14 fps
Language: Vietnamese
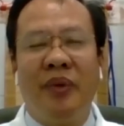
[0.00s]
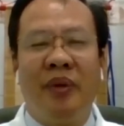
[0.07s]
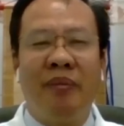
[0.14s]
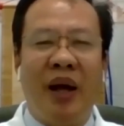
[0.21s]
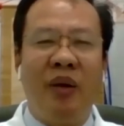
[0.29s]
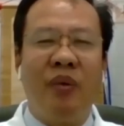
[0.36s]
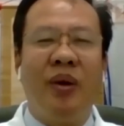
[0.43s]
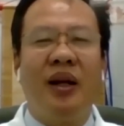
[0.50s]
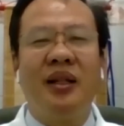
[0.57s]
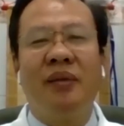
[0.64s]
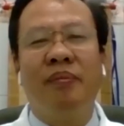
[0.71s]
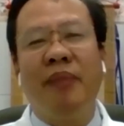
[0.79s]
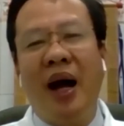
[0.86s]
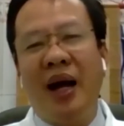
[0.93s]
mình mang khoảng
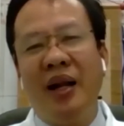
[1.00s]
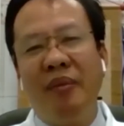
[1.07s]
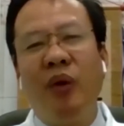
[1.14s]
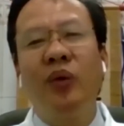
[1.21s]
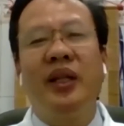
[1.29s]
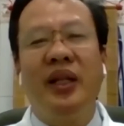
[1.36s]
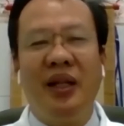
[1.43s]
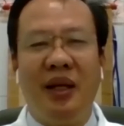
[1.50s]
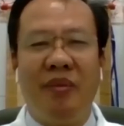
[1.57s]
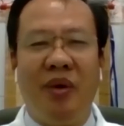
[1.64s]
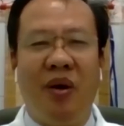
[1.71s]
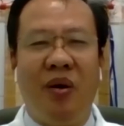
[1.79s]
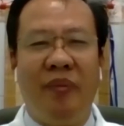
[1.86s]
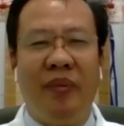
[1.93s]
tầm 3 đến 4 tiếng
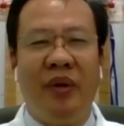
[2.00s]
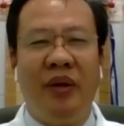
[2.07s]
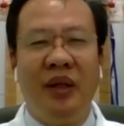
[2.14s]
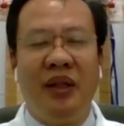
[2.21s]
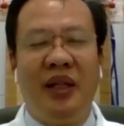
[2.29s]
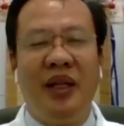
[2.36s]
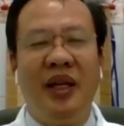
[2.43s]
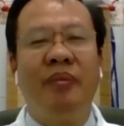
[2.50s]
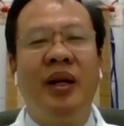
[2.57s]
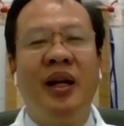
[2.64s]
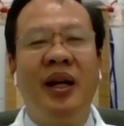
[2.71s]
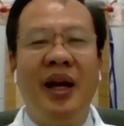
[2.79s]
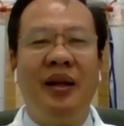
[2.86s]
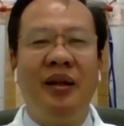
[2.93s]
đồng hồ thì
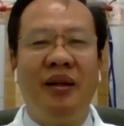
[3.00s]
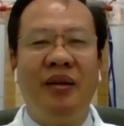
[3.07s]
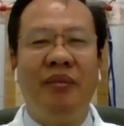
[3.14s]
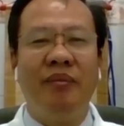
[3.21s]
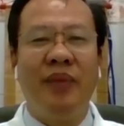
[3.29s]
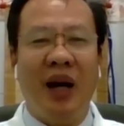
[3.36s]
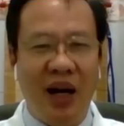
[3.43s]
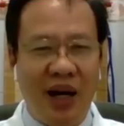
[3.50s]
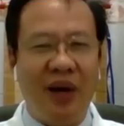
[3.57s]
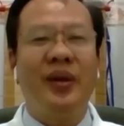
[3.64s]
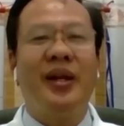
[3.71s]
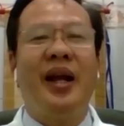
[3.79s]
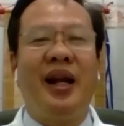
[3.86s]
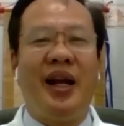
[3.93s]
mình nên mở
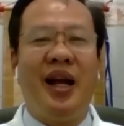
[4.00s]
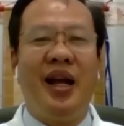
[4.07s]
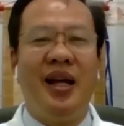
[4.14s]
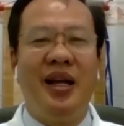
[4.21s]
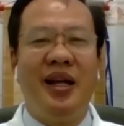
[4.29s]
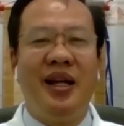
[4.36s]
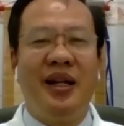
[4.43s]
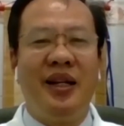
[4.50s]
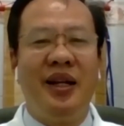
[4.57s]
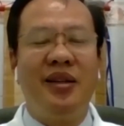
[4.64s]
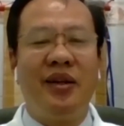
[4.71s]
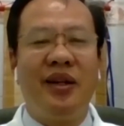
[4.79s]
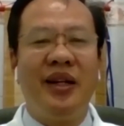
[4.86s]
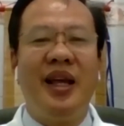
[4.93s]
khẩu trang ra
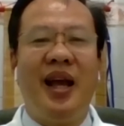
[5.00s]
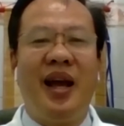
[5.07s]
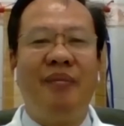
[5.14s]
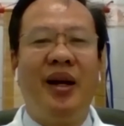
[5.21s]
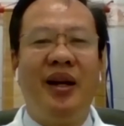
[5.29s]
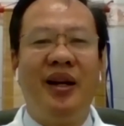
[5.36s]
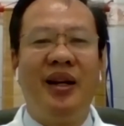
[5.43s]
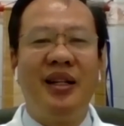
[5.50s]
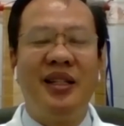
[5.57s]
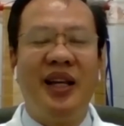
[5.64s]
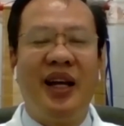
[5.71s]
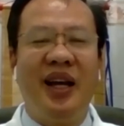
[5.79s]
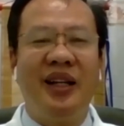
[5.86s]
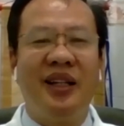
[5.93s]
để cho cái da mình nó
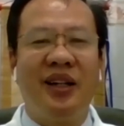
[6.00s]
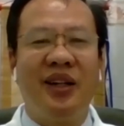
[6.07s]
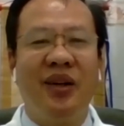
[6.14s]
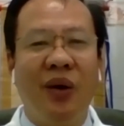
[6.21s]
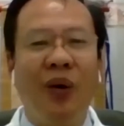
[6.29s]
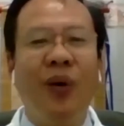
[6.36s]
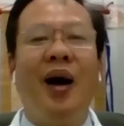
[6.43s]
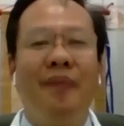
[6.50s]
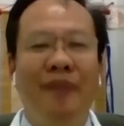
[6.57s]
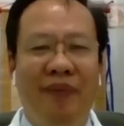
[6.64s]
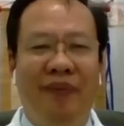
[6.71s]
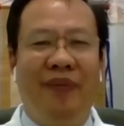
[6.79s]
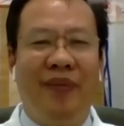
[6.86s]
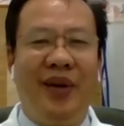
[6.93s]
sẽ được hô hấp
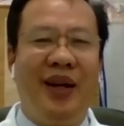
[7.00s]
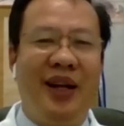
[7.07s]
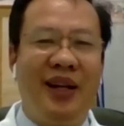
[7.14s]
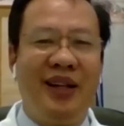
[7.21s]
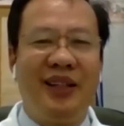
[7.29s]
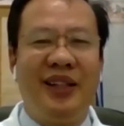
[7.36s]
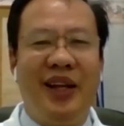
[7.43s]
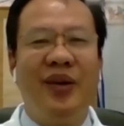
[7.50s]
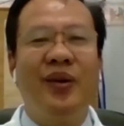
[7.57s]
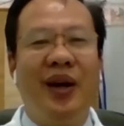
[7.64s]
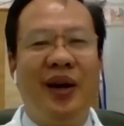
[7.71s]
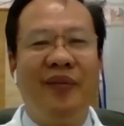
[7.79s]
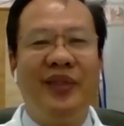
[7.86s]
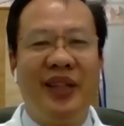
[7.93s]
à, nó sẽ
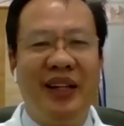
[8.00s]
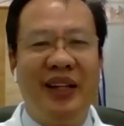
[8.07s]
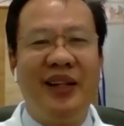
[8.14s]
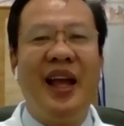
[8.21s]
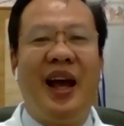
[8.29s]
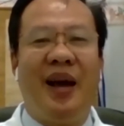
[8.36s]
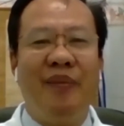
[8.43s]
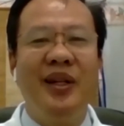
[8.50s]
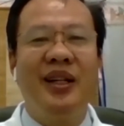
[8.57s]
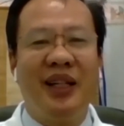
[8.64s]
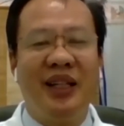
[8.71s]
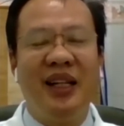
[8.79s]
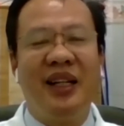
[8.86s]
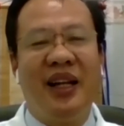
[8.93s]
hô hấp thì nó giảm được
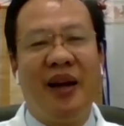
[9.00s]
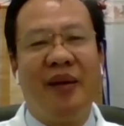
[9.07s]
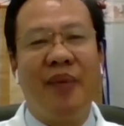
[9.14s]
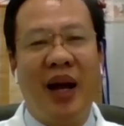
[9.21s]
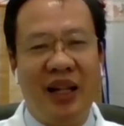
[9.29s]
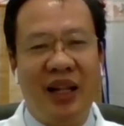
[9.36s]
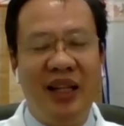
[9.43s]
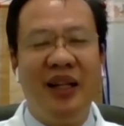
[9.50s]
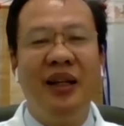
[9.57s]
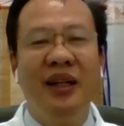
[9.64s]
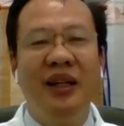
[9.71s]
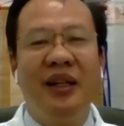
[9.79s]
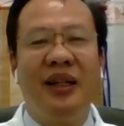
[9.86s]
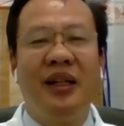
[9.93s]
cái tình trạng bài tiết
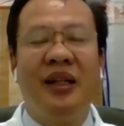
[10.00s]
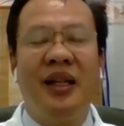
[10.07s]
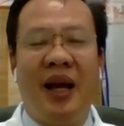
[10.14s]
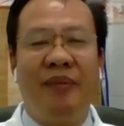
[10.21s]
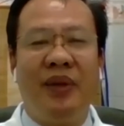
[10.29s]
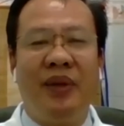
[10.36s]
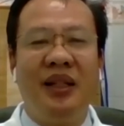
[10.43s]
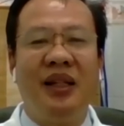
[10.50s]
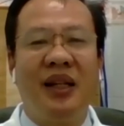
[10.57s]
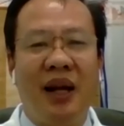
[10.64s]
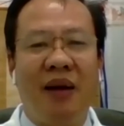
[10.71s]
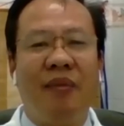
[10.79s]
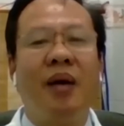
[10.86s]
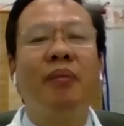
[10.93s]
thì giảm cái tình
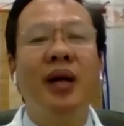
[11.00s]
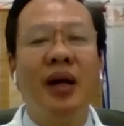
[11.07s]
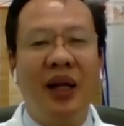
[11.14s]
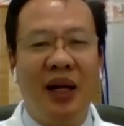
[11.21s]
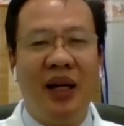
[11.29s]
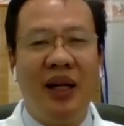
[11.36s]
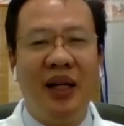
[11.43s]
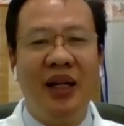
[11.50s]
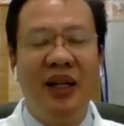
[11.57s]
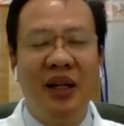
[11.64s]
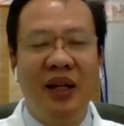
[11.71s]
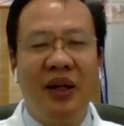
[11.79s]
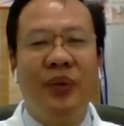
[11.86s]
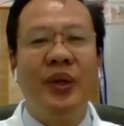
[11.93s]
trạng nóng bức ở
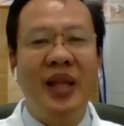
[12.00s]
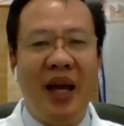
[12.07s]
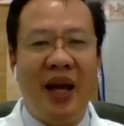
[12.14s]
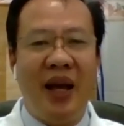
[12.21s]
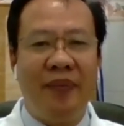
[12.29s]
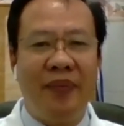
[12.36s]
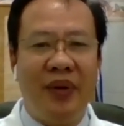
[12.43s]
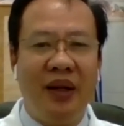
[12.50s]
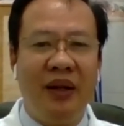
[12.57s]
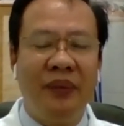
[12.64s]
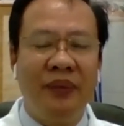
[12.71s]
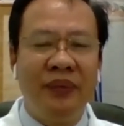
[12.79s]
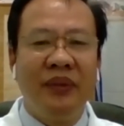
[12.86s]
của da đó